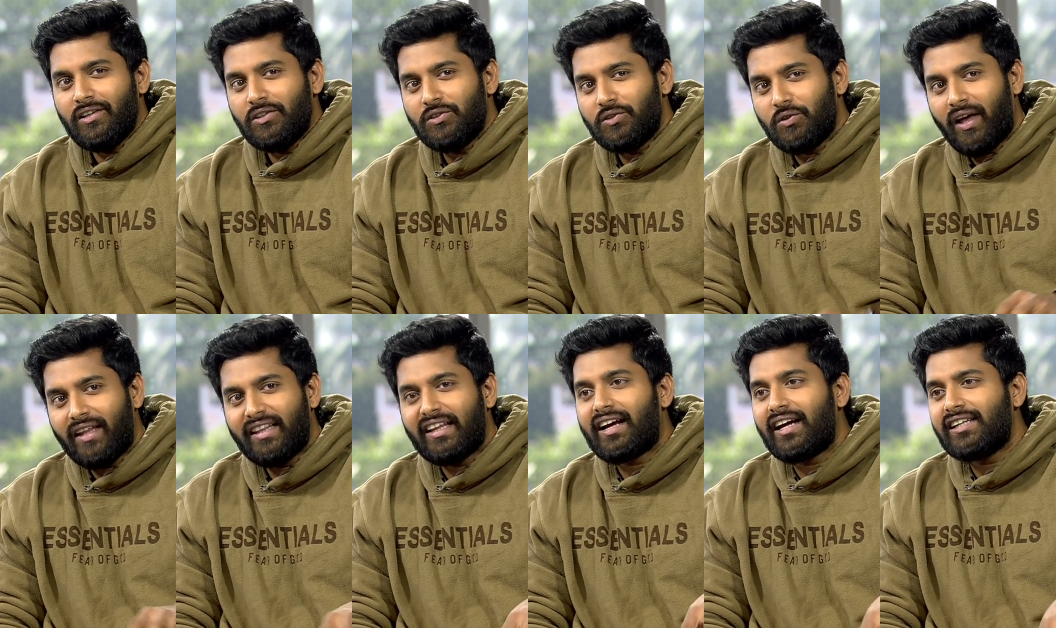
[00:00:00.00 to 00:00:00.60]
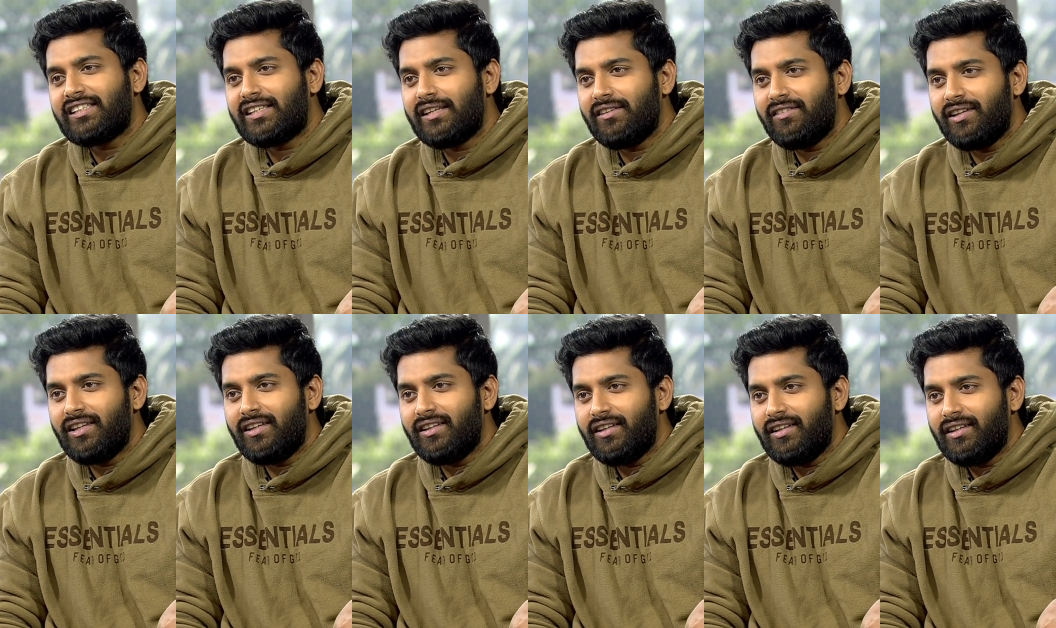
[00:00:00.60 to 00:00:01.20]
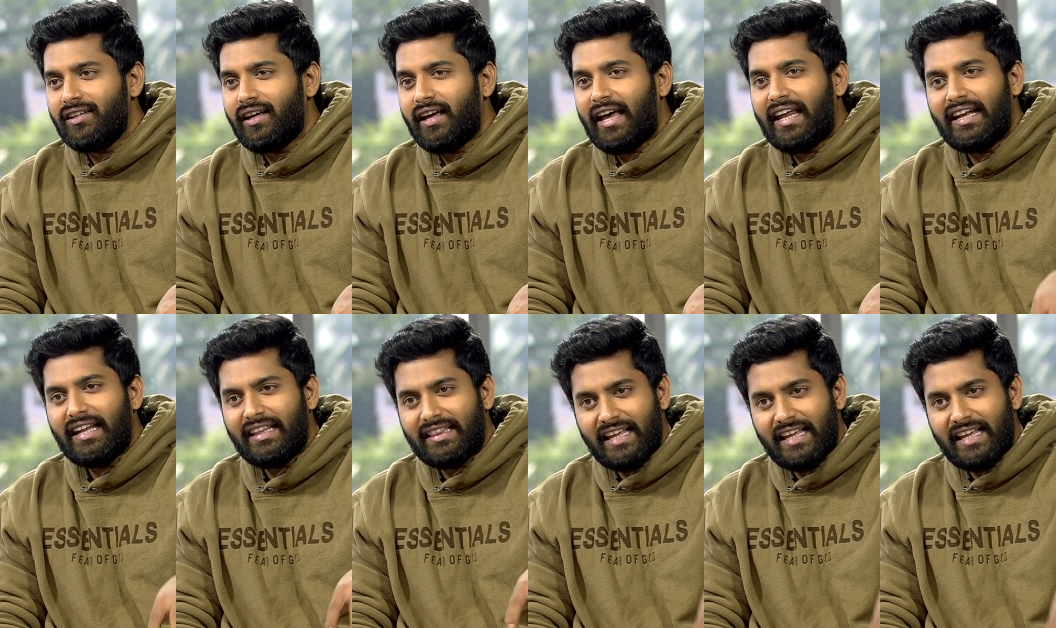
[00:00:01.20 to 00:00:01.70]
ஸோ அந்த கஷ்டம் வந்து என்ன